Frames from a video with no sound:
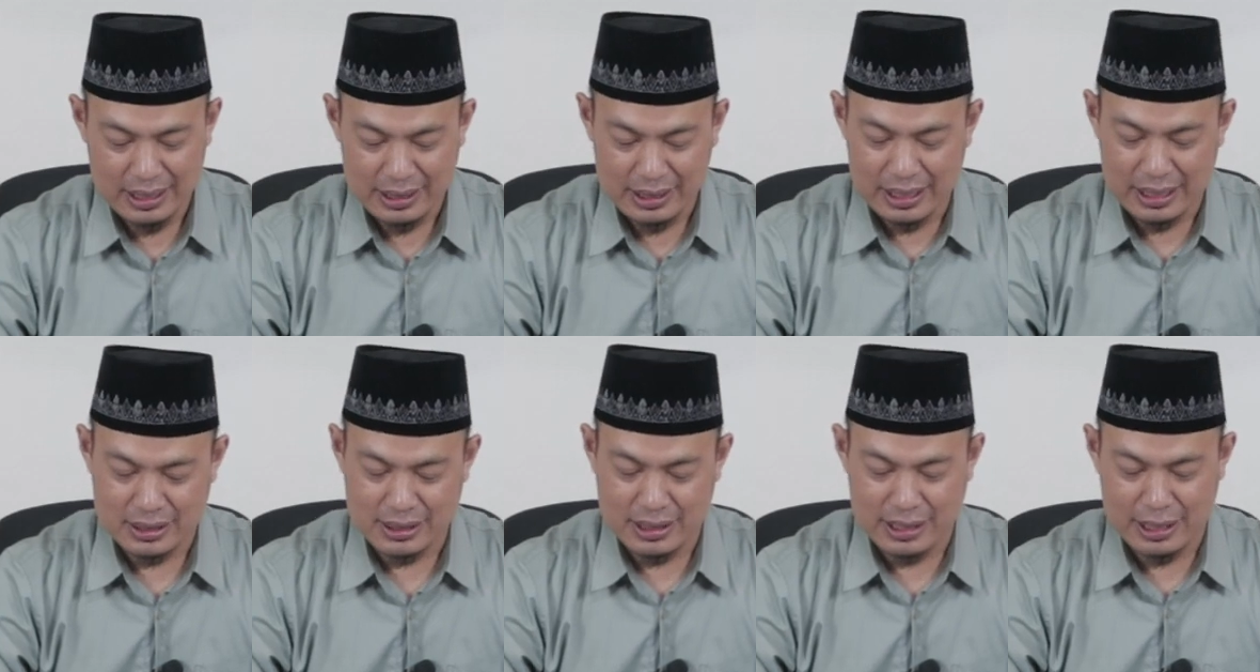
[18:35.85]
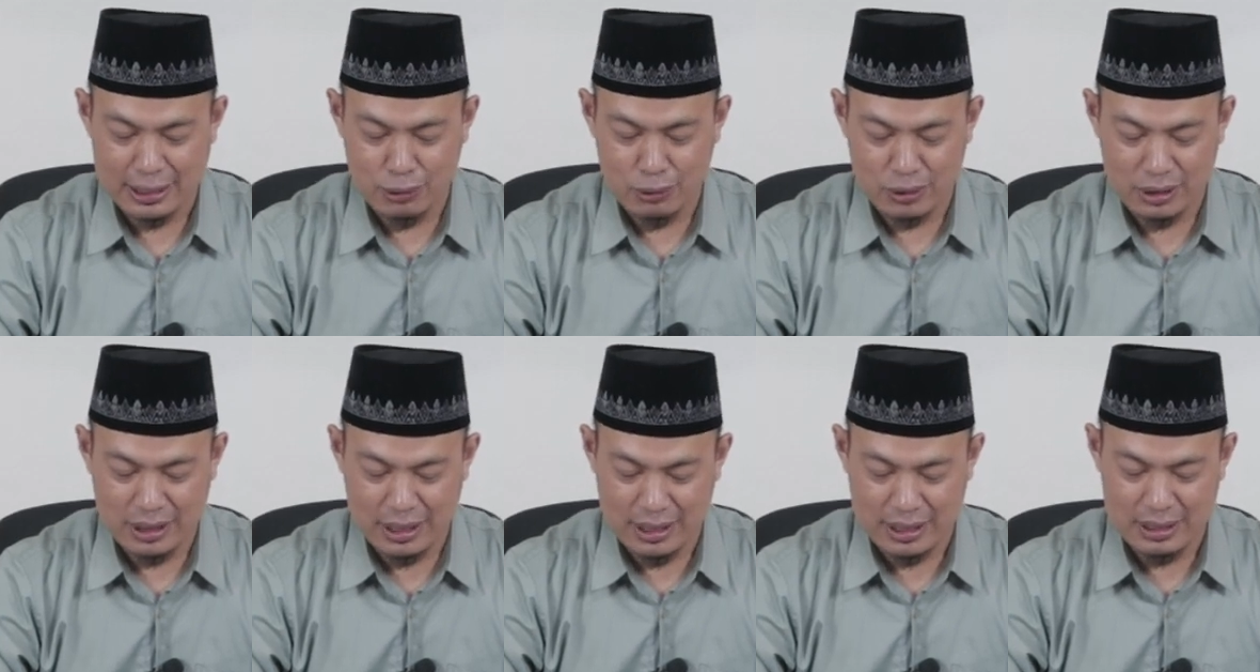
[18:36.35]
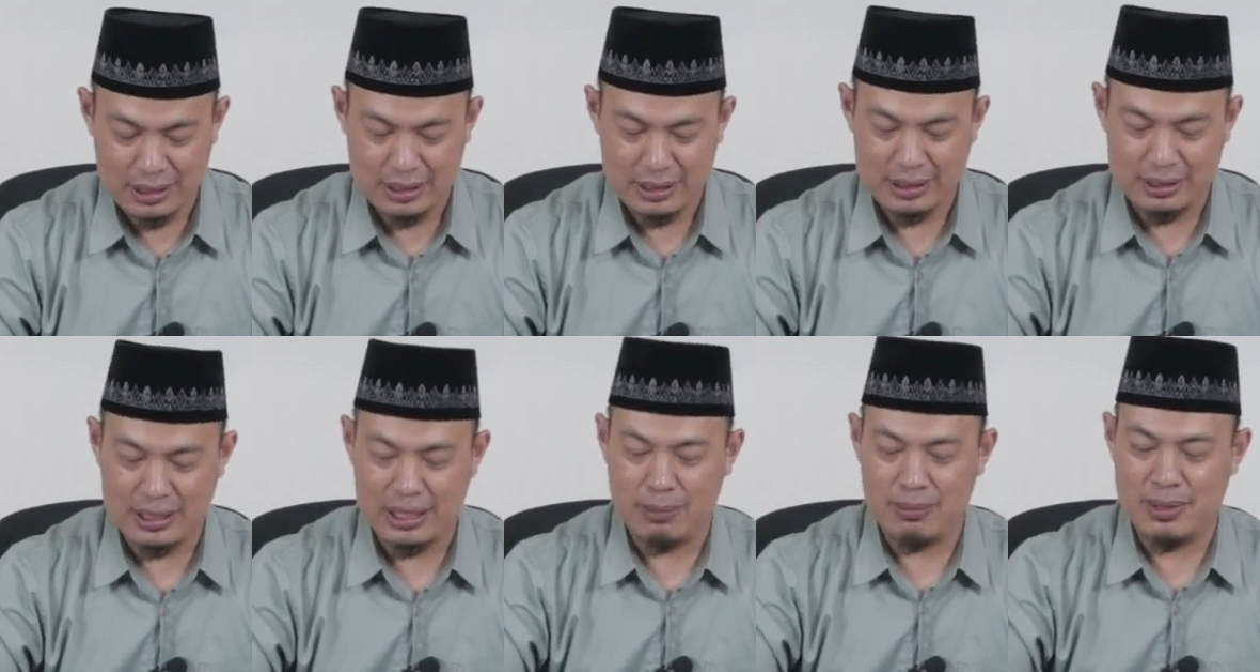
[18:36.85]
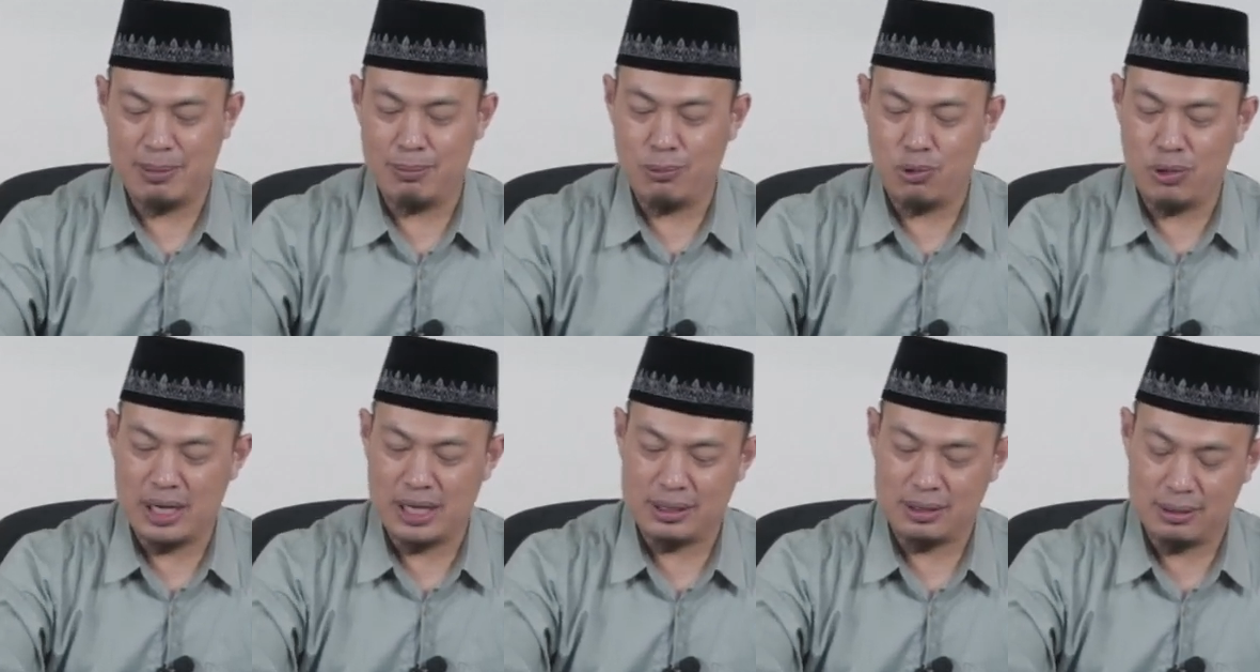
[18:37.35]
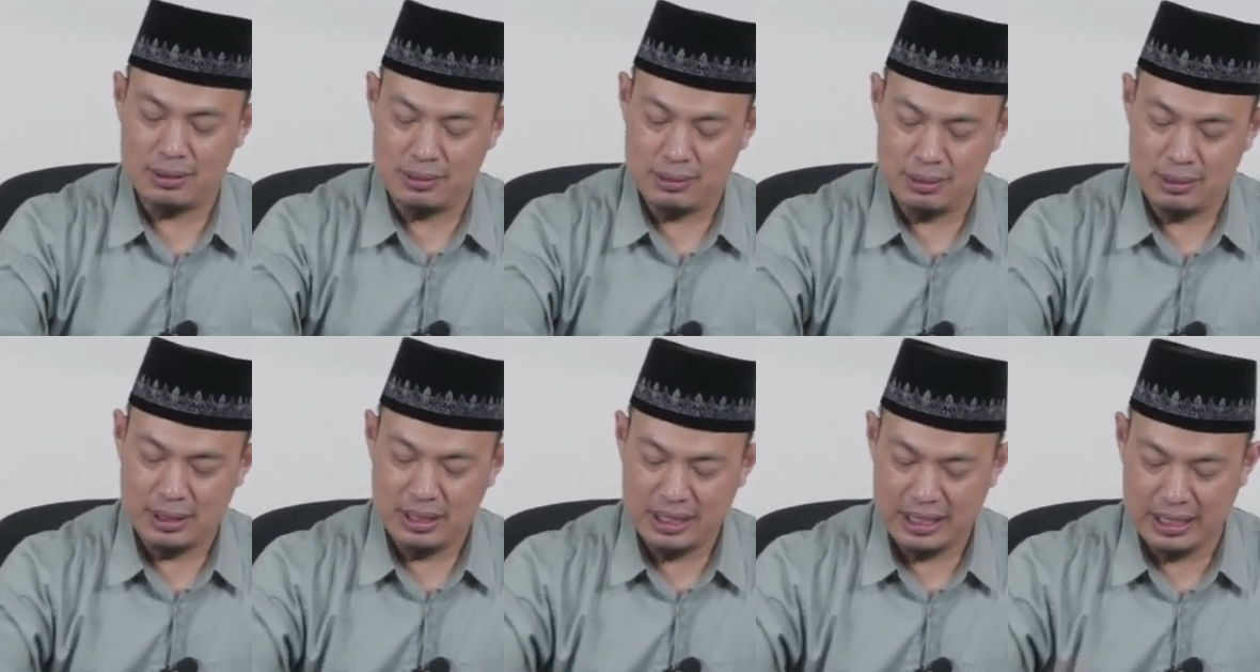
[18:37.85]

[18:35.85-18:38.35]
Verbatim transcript: Yang selanjutnya yang membuat